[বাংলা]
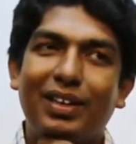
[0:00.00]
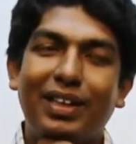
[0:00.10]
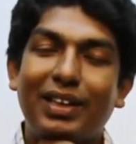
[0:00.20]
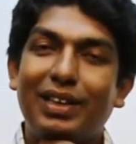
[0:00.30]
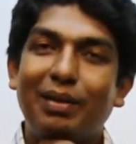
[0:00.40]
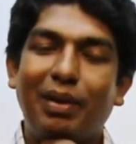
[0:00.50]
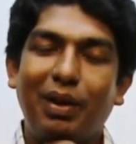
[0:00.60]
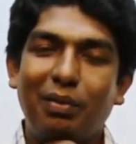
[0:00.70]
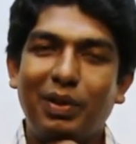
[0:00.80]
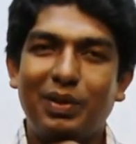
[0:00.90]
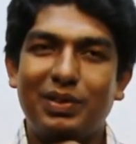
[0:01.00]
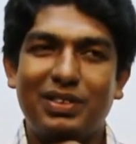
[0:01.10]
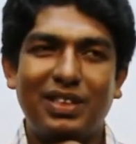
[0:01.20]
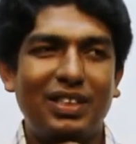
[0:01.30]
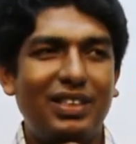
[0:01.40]
দেখতে ভালো মনে
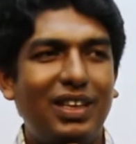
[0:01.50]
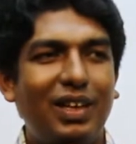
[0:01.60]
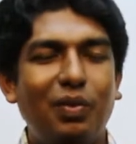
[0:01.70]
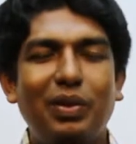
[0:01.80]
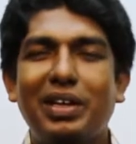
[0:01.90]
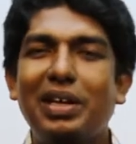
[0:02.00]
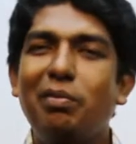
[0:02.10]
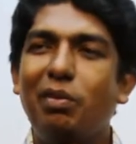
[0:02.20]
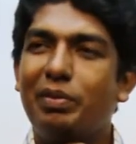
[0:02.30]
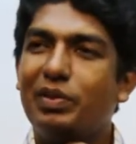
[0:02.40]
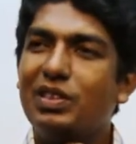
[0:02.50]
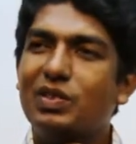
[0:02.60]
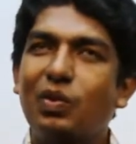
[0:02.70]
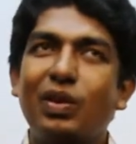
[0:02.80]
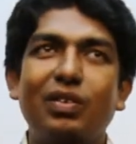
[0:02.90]
হচ্ছে না যে হ্যাঁ, লোকে কি বলবে যদি
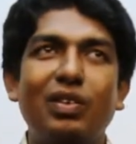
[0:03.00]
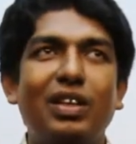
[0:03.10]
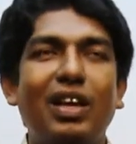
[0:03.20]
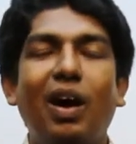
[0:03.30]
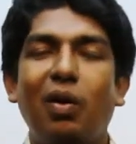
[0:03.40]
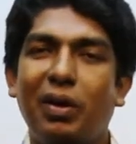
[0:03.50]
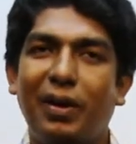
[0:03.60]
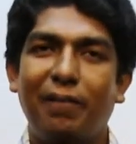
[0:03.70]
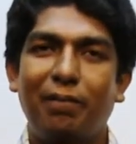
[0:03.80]
স্কুলটা যদি না হয়